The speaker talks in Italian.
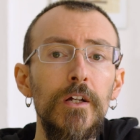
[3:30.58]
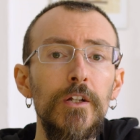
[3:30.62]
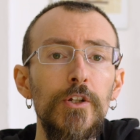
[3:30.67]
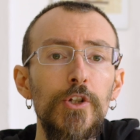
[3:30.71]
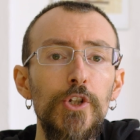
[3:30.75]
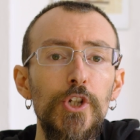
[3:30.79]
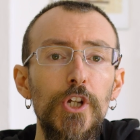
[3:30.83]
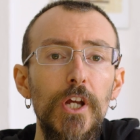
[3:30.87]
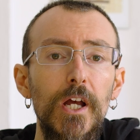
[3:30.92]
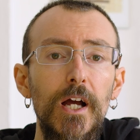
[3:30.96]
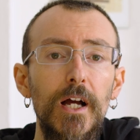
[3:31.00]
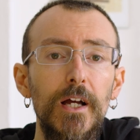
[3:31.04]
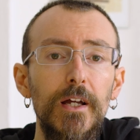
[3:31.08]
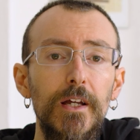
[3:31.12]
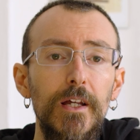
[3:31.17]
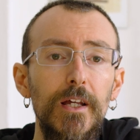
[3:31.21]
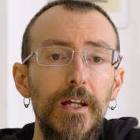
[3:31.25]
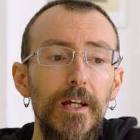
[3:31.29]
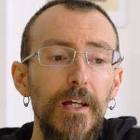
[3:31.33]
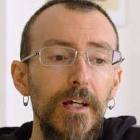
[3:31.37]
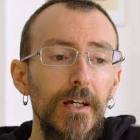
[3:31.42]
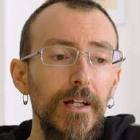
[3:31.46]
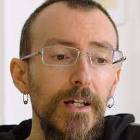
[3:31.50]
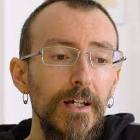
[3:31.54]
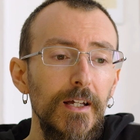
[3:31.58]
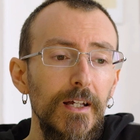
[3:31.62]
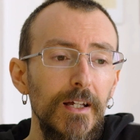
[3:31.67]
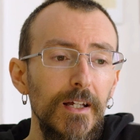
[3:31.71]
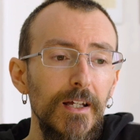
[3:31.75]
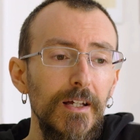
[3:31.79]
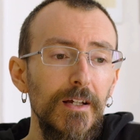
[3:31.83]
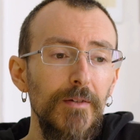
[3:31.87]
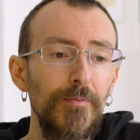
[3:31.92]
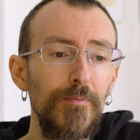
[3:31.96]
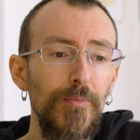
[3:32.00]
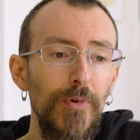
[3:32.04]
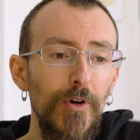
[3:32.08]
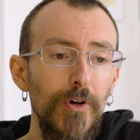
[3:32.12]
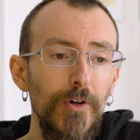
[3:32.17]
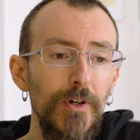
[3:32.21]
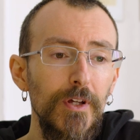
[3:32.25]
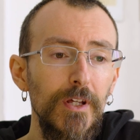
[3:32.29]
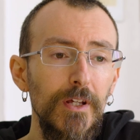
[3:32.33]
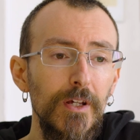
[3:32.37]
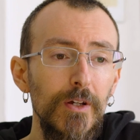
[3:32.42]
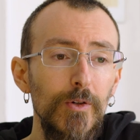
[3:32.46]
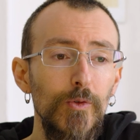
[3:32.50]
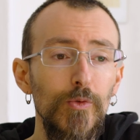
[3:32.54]
C'è anche, eh,
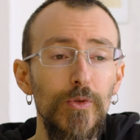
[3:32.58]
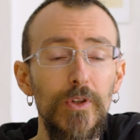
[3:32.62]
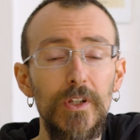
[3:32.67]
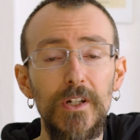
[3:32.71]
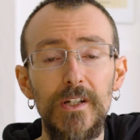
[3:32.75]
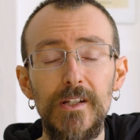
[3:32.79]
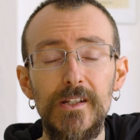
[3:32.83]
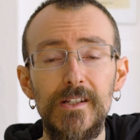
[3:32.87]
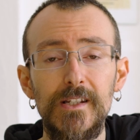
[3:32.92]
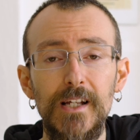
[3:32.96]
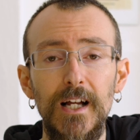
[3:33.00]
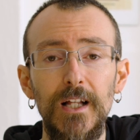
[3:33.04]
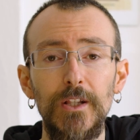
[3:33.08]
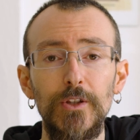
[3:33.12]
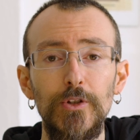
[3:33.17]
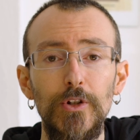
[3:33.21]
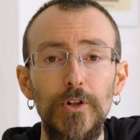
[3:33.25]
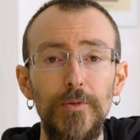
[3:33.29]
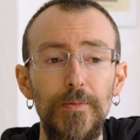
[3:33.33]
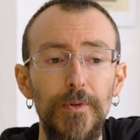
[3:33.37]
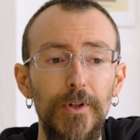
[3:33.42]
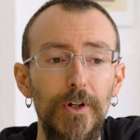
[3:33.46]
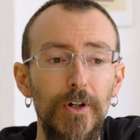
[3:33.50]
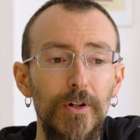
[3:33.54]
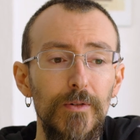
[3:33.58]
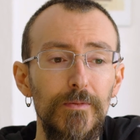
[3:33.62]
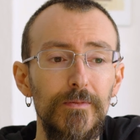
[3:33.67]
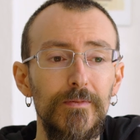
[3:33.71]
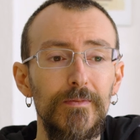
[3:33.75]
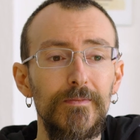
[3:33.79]
poi utilizzandolo però,